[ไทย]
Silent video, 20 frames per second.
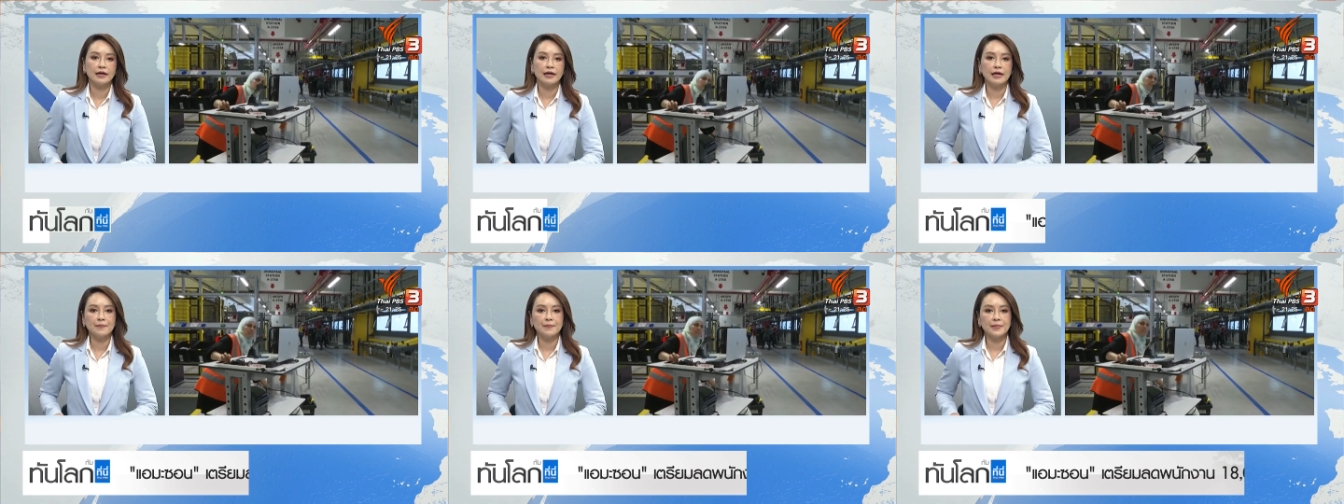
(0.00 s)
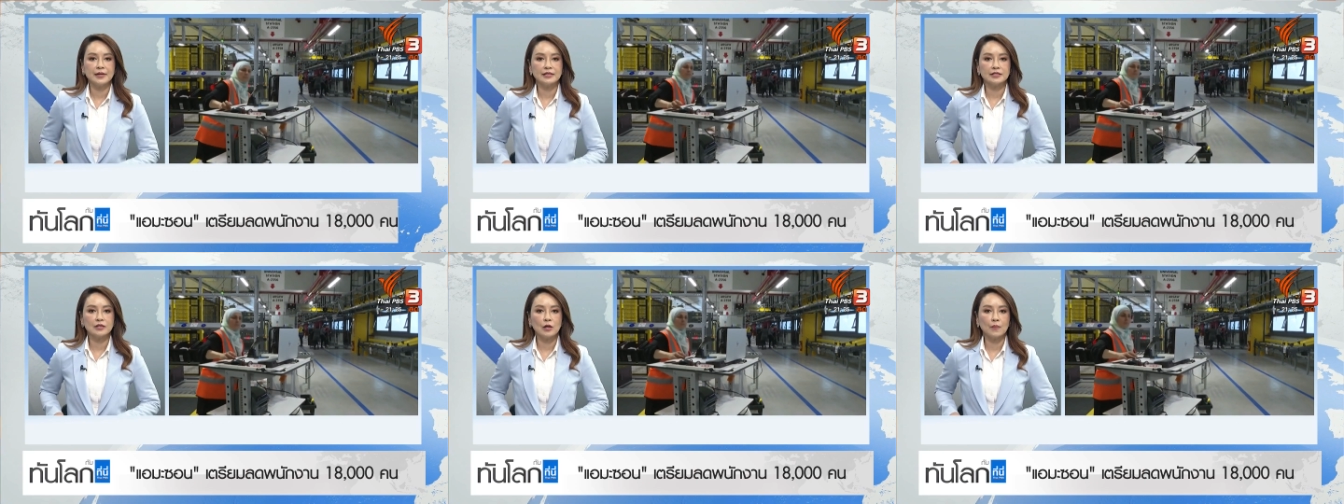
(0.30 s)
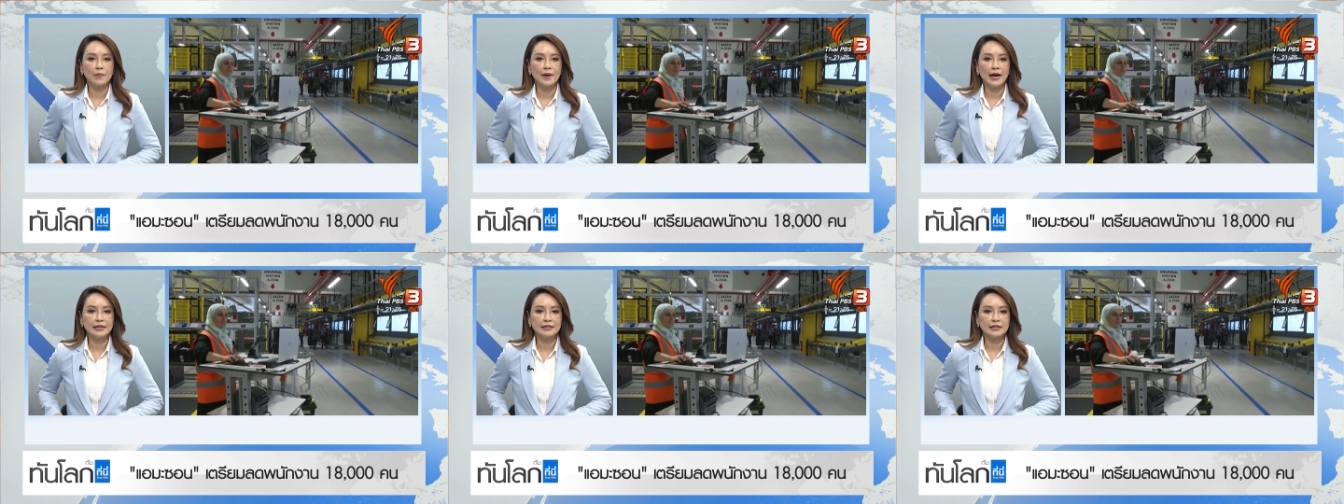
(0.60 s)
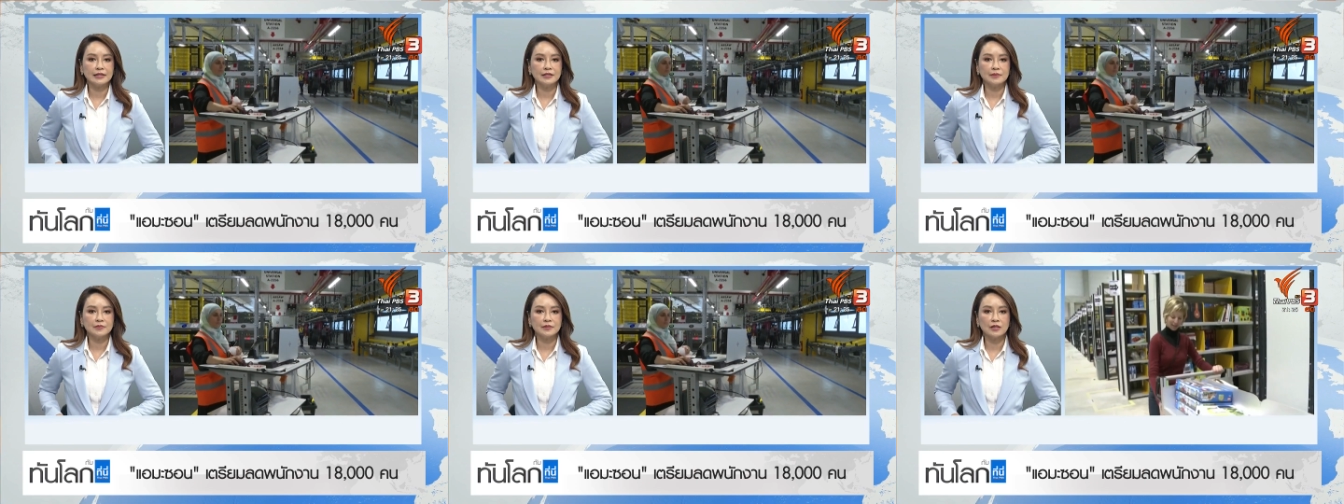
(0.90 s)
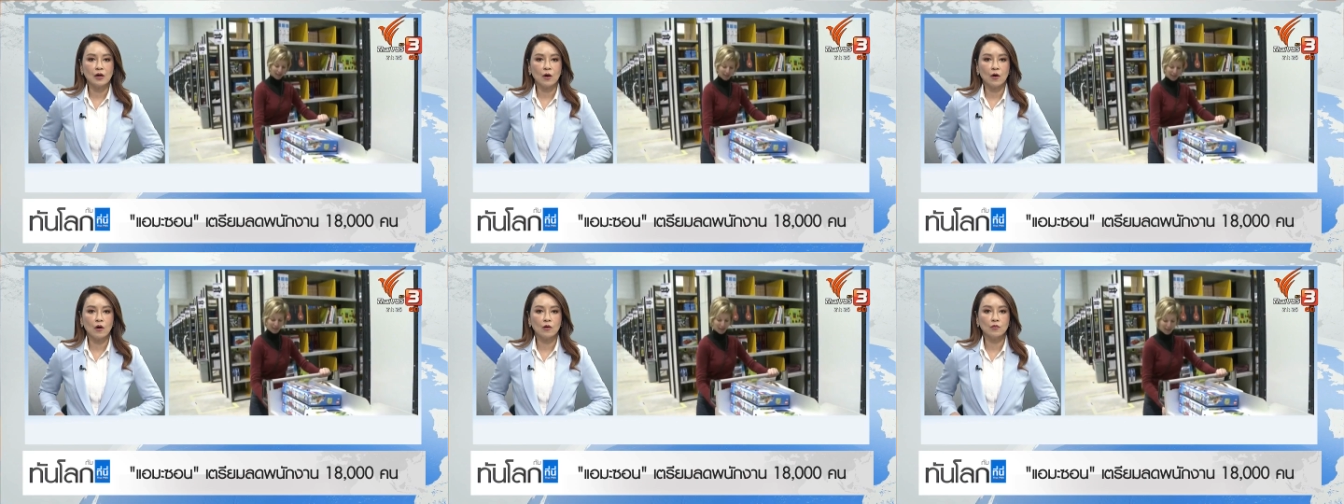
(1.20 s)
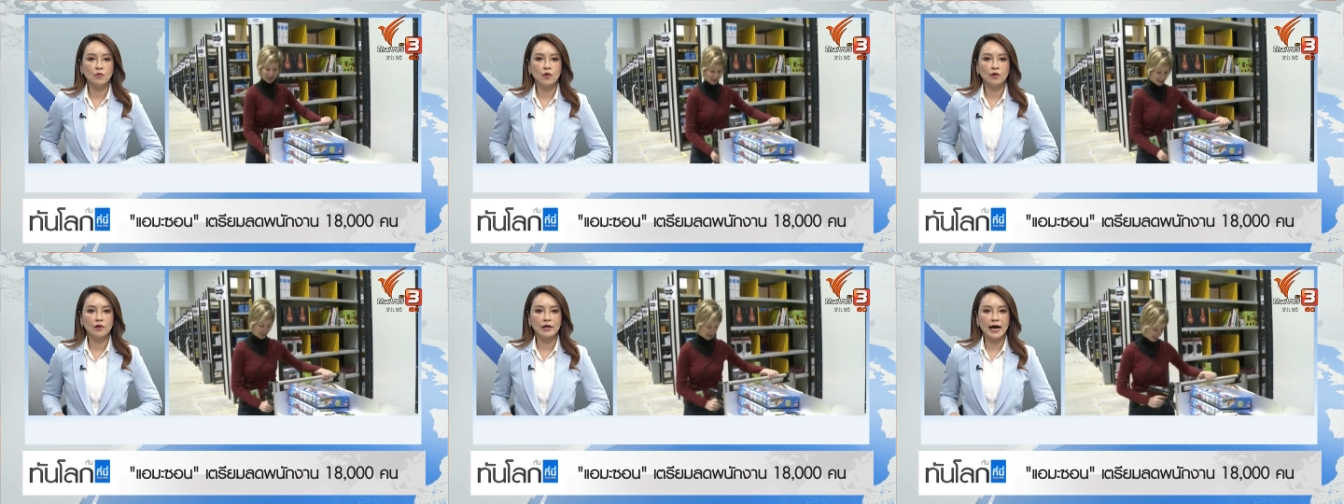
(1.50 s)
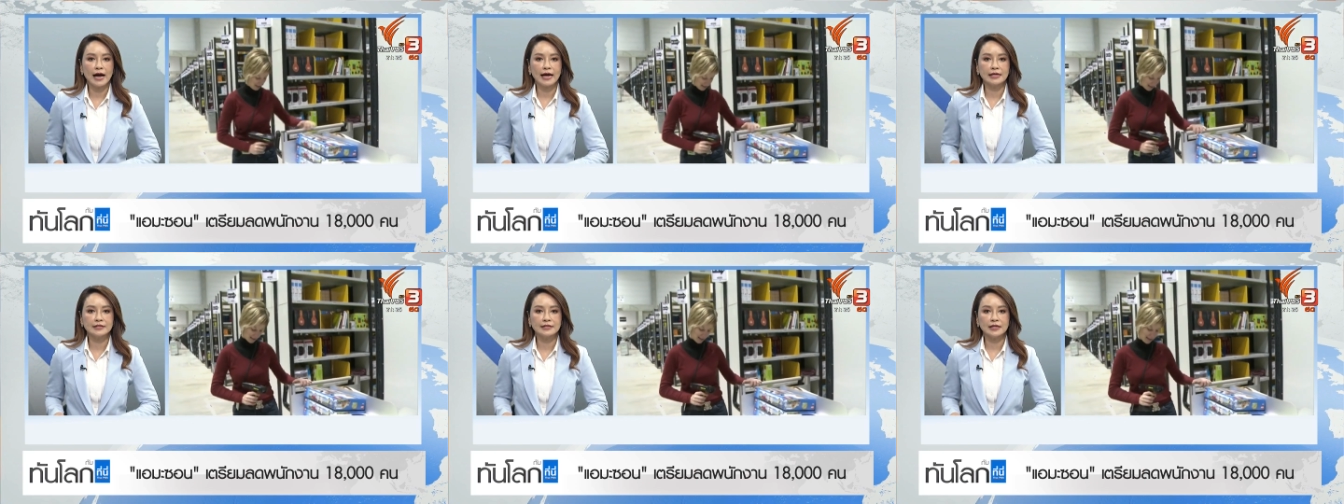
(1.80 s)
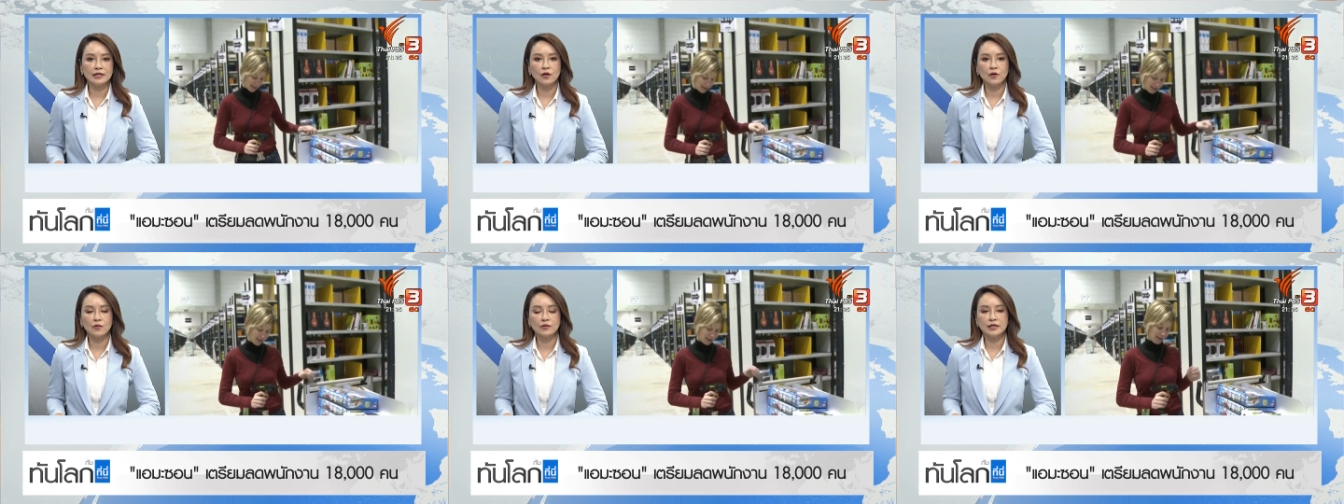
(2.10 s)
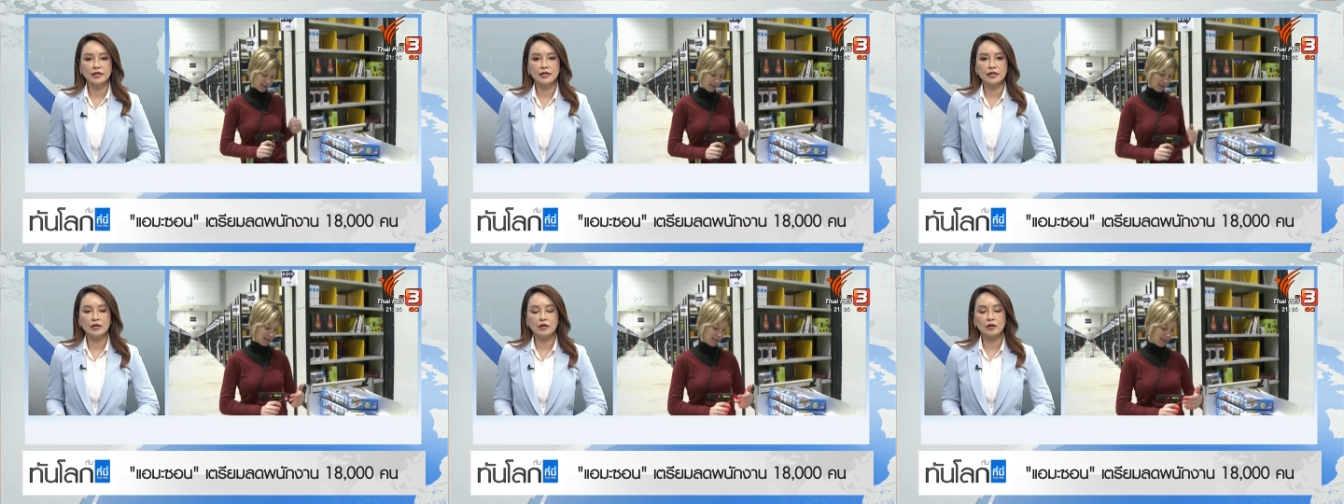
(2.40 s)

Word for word: ในปี 2022 วงการเทคโนโลยี